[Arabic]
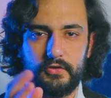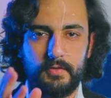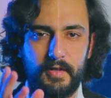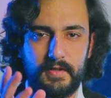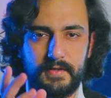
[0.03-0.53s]

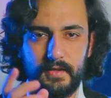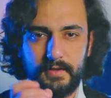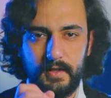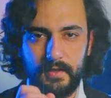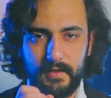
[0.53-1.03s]
شي مرة
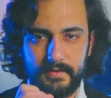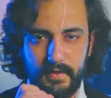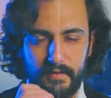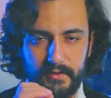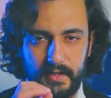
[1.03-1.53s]
سألت حالك
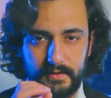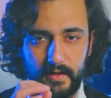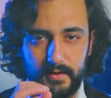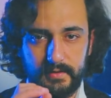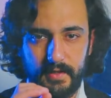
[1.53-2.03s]
إذا أنا فتحت
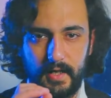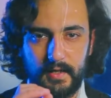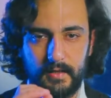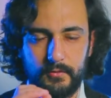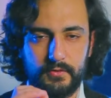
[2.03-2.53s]
خريطة
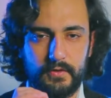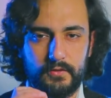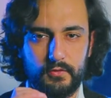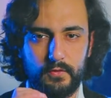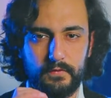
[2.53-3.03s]
العالم
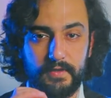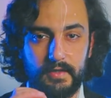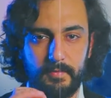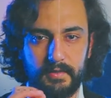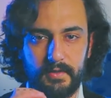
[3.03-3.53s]
وصرت شوف
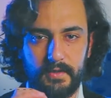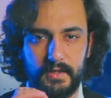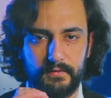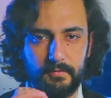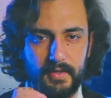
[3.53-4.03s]
كل مدينة
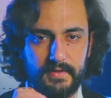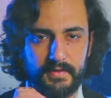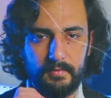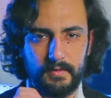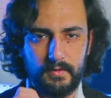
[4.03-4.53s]
كيف
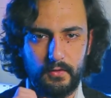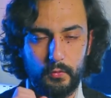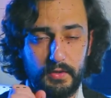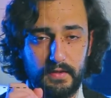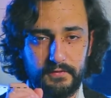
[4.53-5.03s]
مقسمة
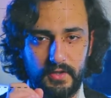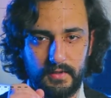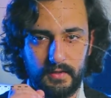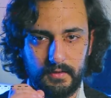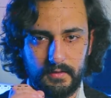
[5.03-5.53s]
وكيف
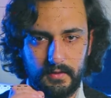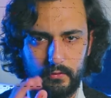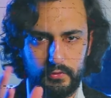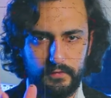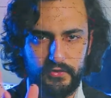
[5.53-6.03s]
شكلها
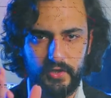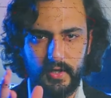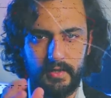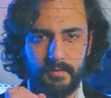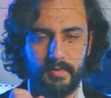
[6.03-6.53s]
وشو في شي
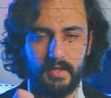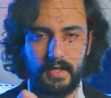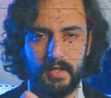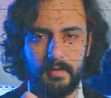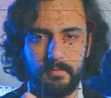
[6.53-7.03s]
غريب
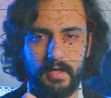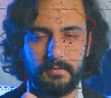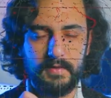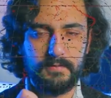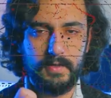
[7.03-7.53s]
بهالعالم بعد
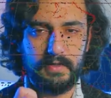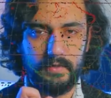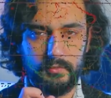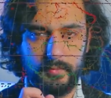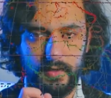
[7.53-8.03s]
ما سمعت
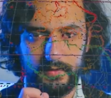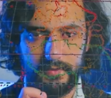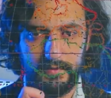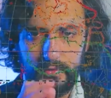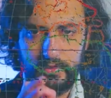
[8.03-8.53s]
عنه بعد
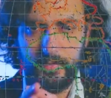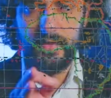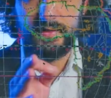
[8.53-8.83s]
شي مرة